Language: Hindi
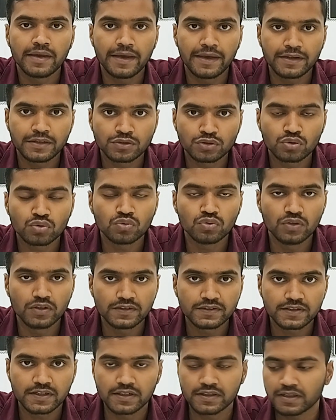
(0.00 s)

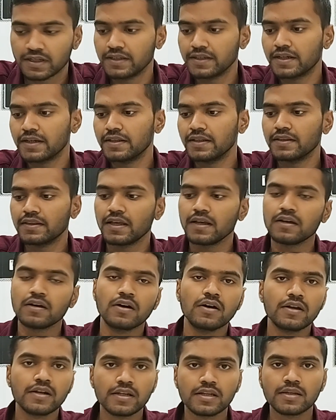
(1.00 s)
110 रन का दिखाई देता है
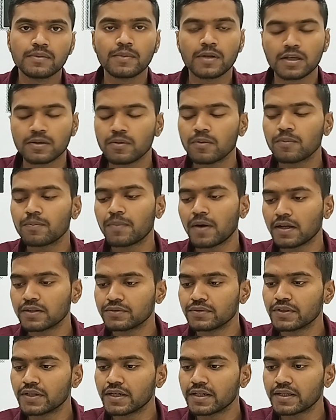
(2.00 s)
हर इनिंग में लगभग
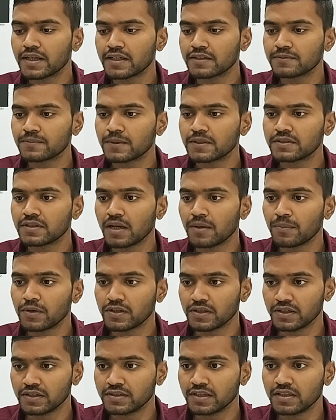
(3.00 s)
पाँच विकेट के आसपास यहाँ पर
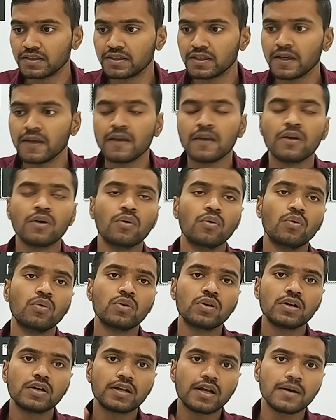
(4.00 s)
गिर जाती है
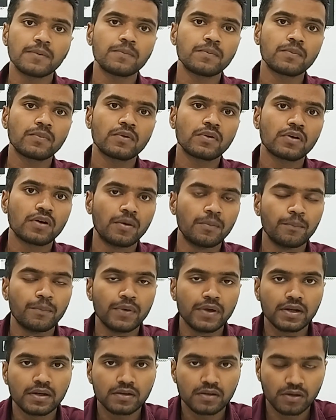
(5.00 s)
और अगर आप
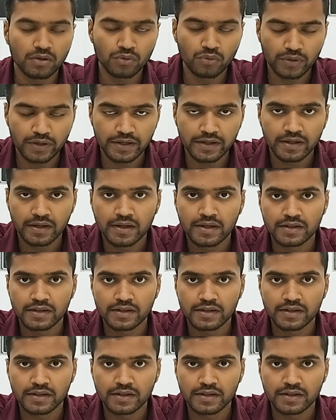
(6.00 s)
कंपेयर करोगे